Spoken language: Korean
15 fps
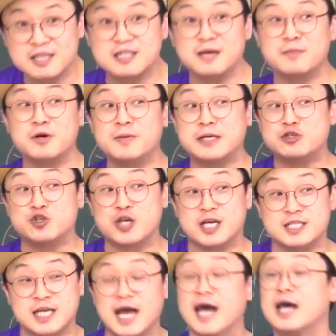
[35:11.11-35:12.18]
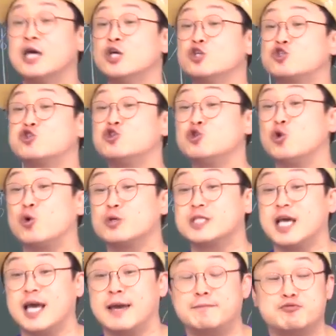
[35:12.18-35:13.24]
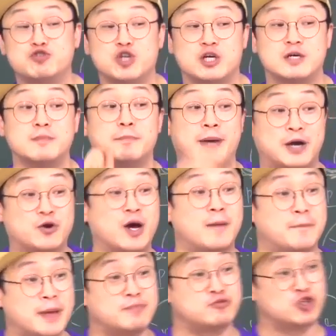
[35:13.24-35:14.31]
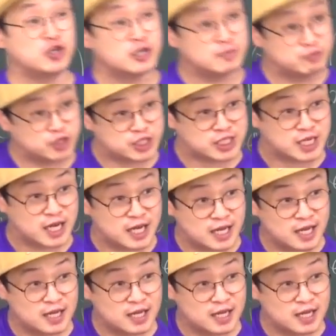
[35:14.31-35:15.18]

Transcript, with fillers: 근데 뭐만 주의하자? 준동사의 부정은 바로 앞에 부정어를 붙이자.